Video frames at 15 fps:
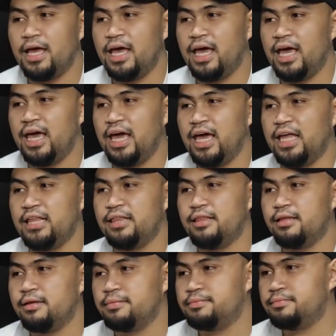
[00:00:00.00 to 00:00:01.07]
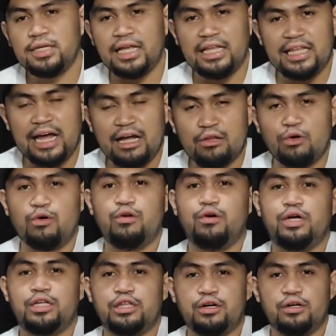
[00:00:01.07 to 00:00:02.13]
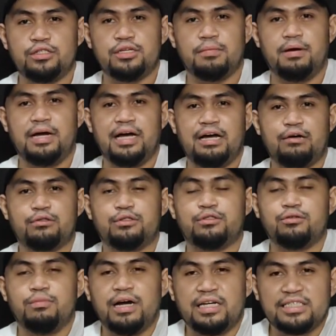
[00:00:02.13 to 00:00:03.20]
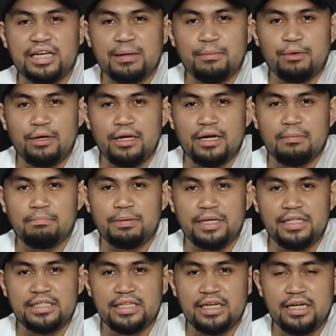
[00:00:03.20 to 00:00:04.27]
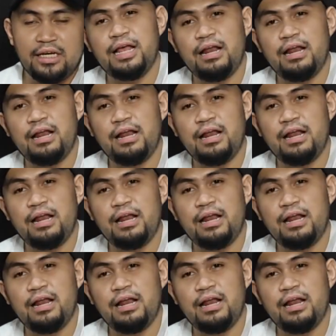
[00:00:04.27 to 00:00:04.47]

And sana nakatulong ito sa mga gustong mag-assemble ng PC.